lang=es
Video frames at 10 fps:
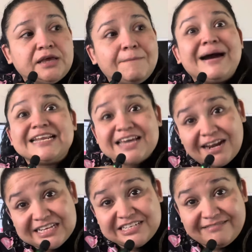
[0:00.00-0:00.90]

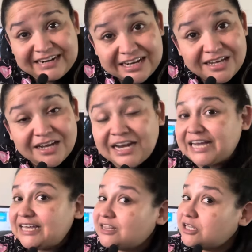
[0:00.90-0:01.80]
Mariana Echeverría, la
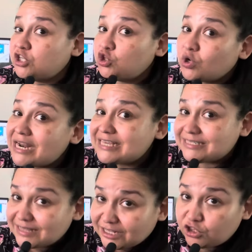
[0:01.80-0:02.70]
gente no la
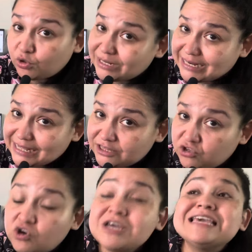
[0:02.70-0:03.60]
está
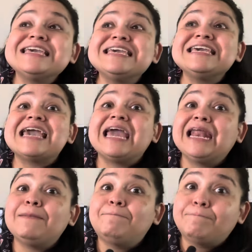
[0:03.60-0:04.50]
tolerando y
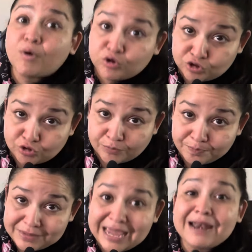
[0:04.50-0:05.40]
el potro.
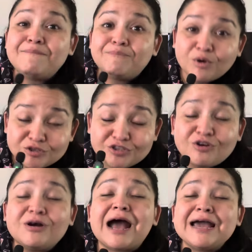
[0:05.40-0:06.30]
El
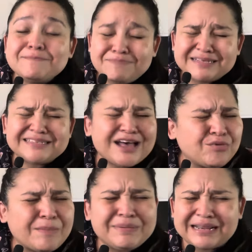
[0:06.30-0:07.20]
potro ha empezado
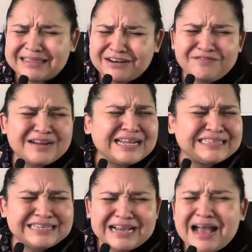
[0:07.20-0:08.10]
a perder
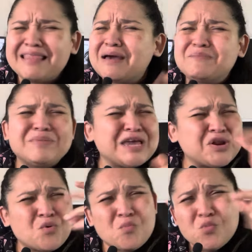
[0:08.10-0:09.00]
fanaticada,
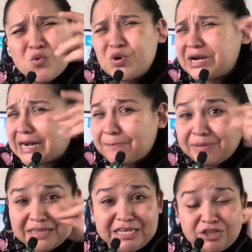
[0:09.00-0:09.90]
pero muy
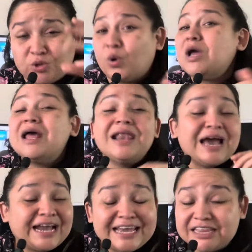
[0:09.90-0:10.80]
rapidito. La
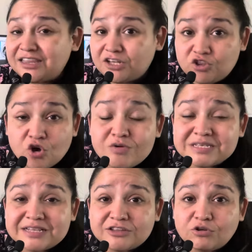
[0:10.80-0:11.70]
gente no lo
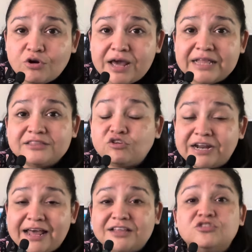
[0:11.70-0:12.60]
está
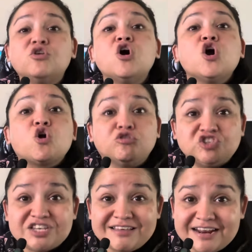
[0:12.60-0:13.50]
tolerando,
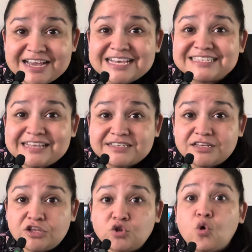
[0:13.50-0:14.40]
consideran que está
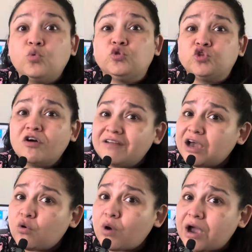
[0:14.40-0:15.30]
haciendo un doble
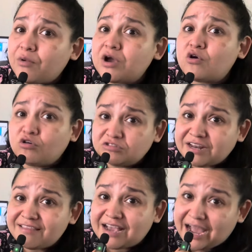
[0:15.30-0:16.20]
juego en
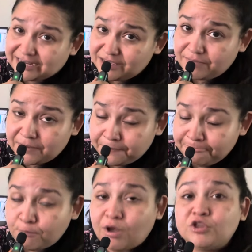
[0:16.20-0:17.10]
contra de Karime
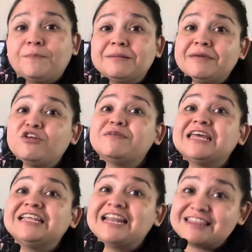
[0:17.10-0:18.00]
cuando primero
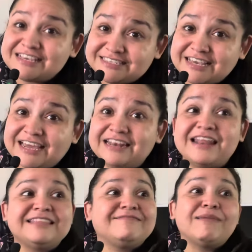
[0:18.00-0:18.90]
viene y le dice que
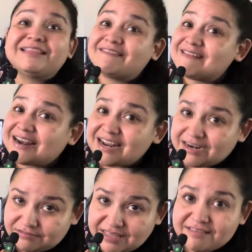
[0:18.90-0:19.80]
le va a tener
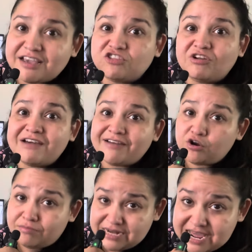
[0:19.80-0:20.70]
lealtad y que no la va a
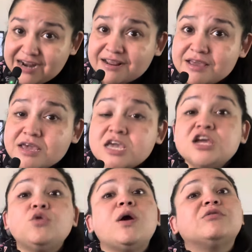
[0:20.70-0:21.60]
nominar.
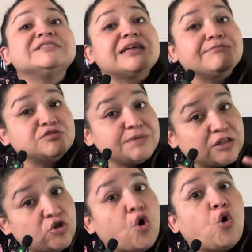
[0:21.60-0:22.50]
Y luego estamos
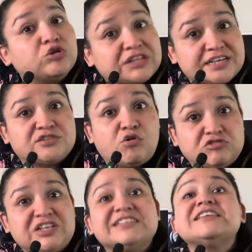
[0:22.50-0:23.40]
viendo otras
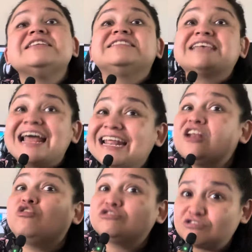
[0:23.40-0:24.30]
cosas y salen
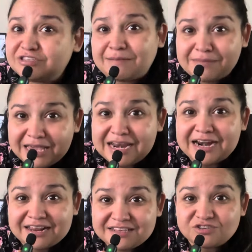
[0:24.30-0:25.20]
otros también en las
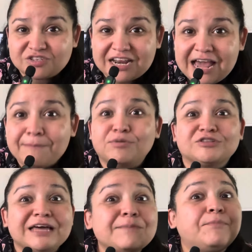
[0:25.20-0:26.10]
redes sociales a
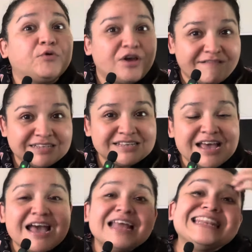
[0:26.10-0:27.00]
aportar pruebas
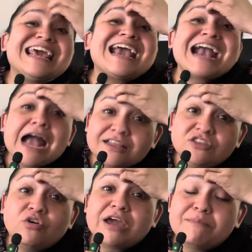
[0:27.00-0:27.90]

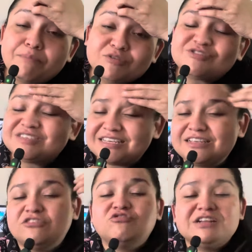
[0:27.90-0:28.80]
negando que el potro esté
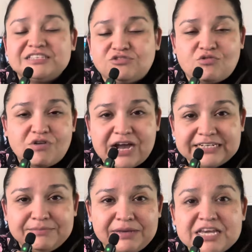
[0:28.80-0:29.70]
siendo honesto con
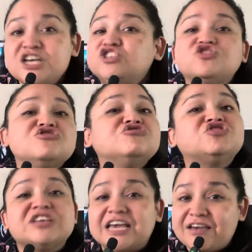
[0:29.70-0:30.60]
Karime. Yo no
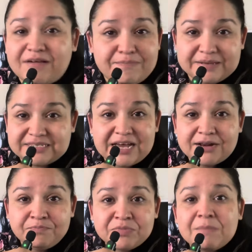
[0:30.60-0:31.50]
sé qué va a pasar,
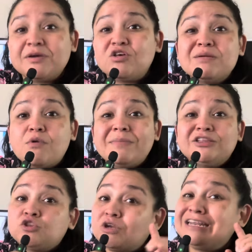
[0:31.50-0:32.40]
pero de
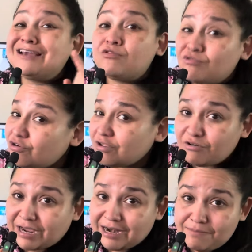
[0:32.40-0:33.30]
momento ninguno de
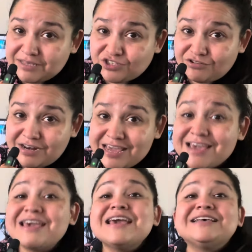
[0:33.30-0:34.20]
los que les mencioné
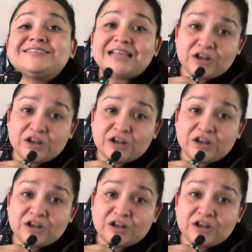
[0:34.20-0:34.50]
está